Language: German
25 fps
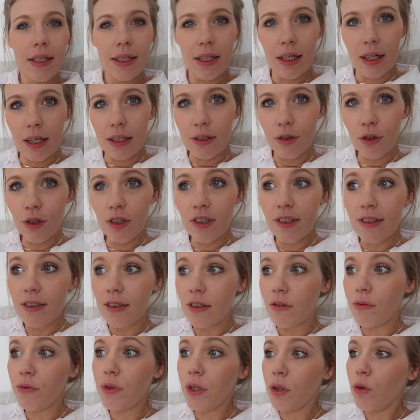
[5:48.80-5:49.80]
Ja, ansonsten
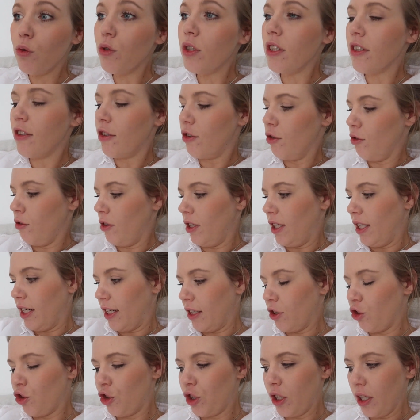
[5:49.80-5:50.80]
sind wir gut ins neue
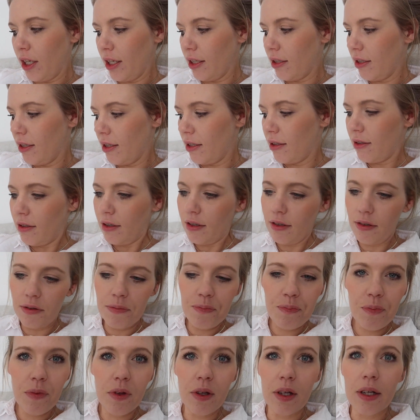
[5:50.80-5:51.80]
Jahr gestartet.
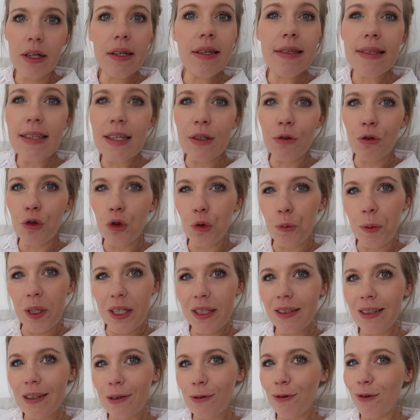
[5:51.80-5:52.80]
Äh, sehr
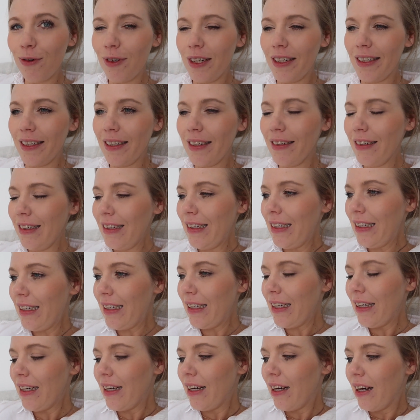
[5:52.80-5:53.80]
unspektakulär,
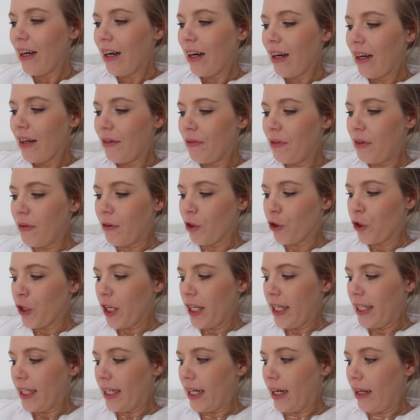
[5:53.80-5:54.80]
wie
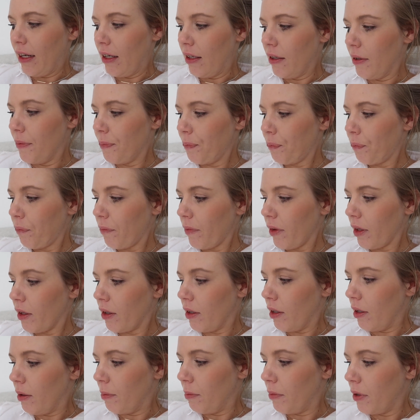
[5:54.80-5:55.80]
wahrscheinlich alle.
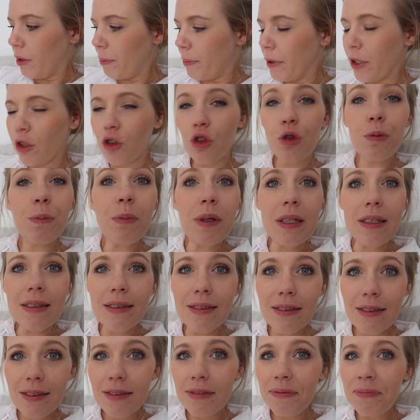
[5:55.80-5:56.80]
Ähm, ich bin
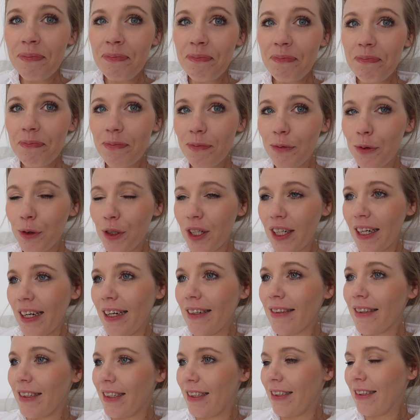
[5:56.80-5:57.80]
gespannt, wo die
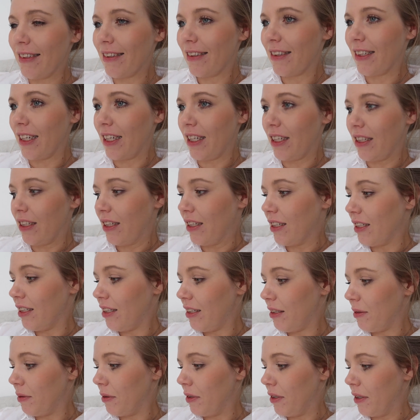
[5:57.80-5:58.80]
Reise dieses Jahr
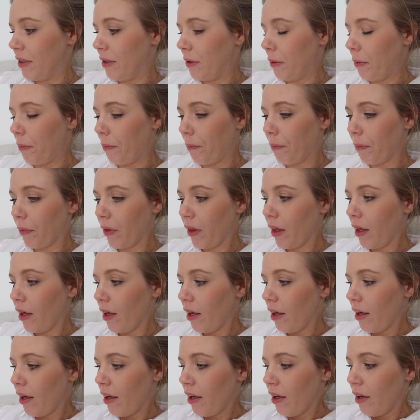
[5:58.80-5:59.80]
hingeht. Ähm,
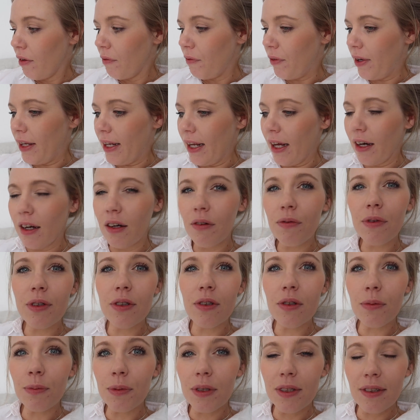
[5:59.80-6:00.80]
wie lange
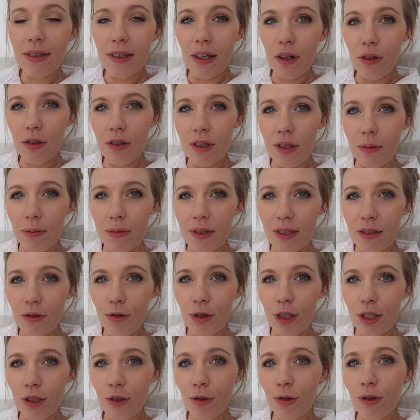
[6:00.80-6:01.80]
wir noch mit dieser
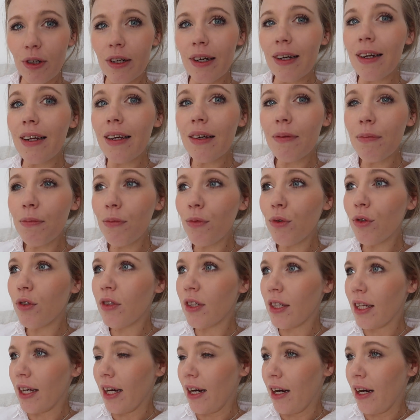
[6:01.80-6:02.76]
Ausnahmesituation leben müssen.